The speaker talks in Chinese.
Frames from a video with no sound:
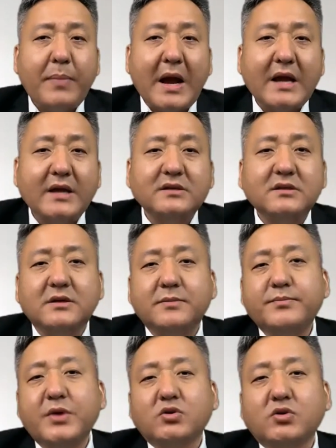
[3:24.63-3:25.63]
拜登呢
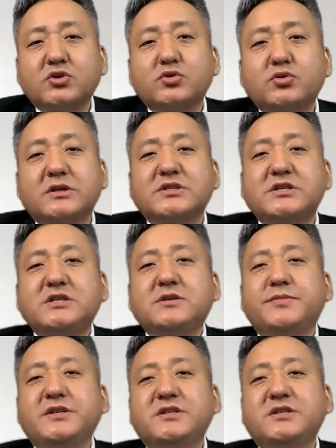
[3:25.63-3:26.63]
表示说呢，习
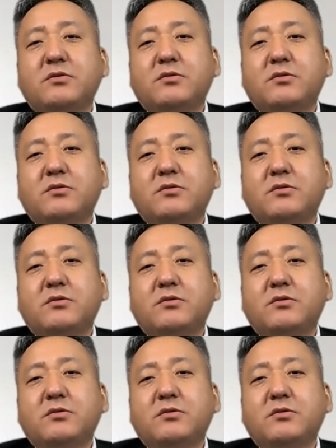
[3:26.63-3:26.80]
近平将